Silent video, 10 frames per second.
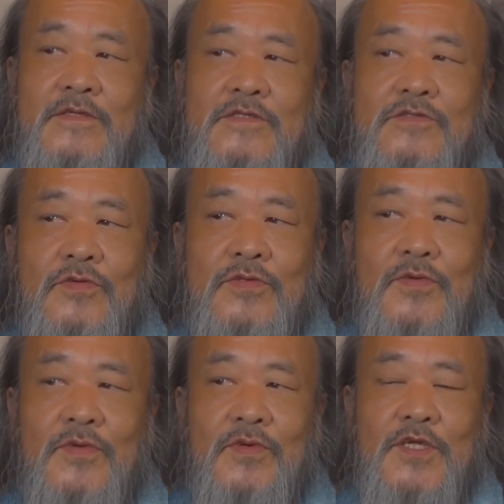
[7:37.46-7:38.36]
そういうと
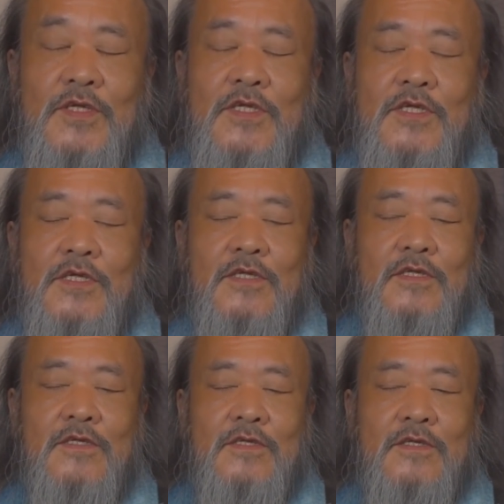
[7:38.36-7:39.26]
ころに
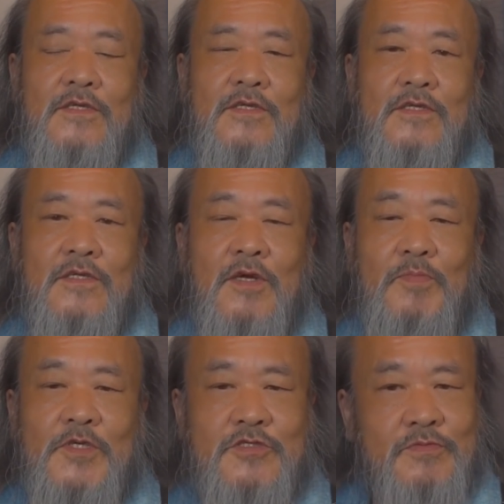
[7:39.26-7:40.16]
やっ
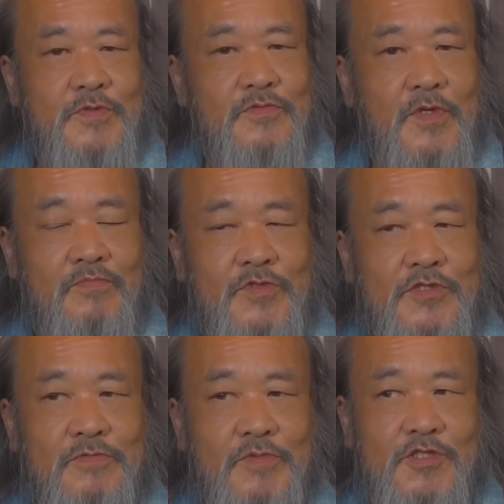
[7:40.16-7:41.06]
ぱ自分は
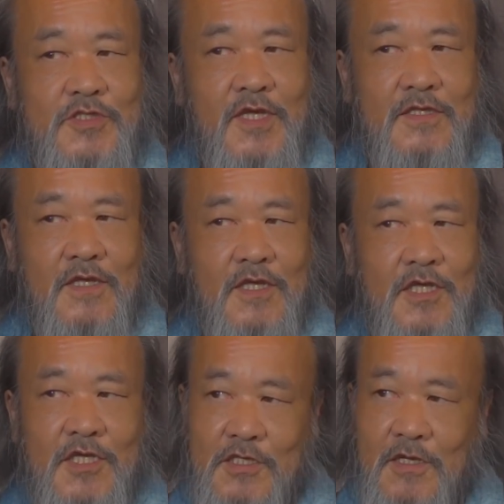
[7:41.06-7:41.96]
結びつけて
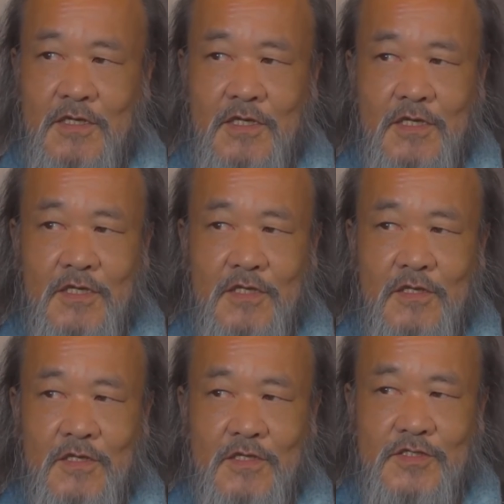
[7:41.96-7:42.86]
いきたい
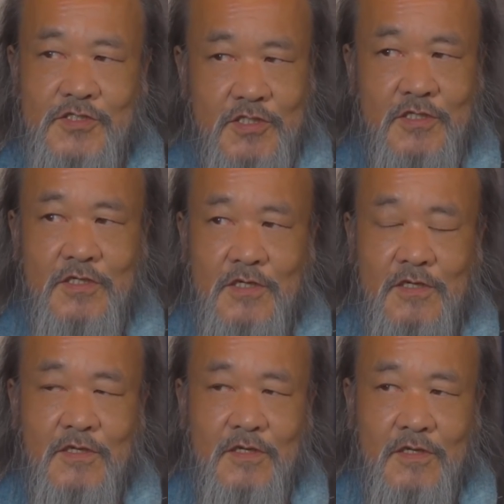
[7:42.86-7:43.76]
し
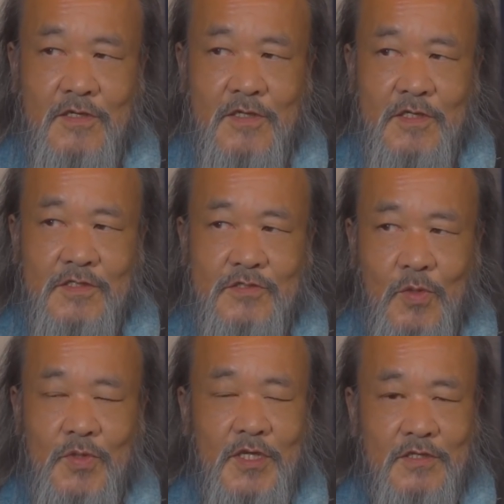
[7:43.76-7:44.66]
そ
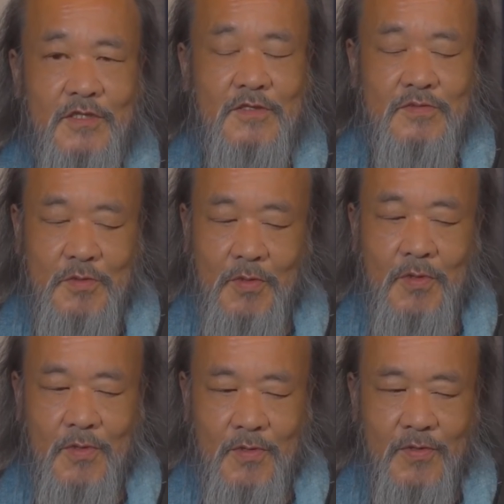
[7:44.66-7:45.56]
うなってく
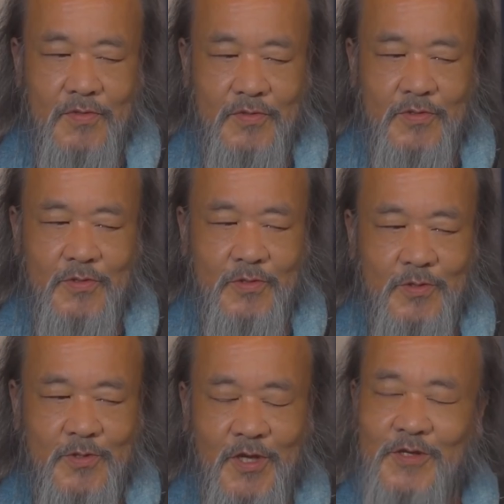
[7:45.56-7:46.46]
と
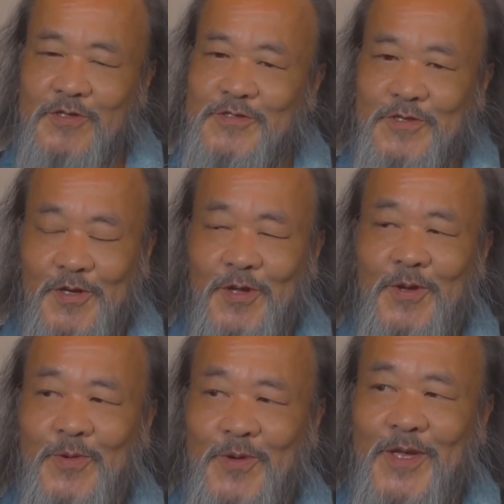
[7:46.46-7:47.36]
何ですかね
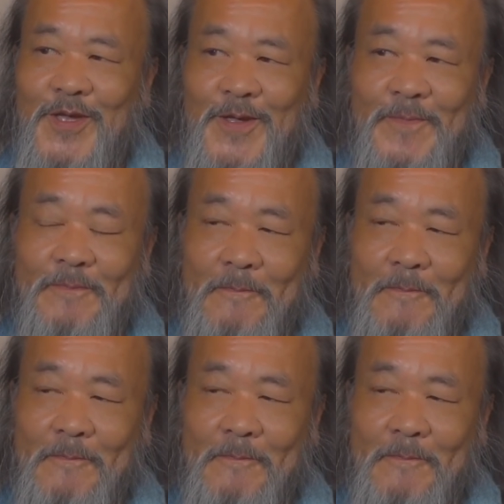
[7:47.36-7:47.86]
これ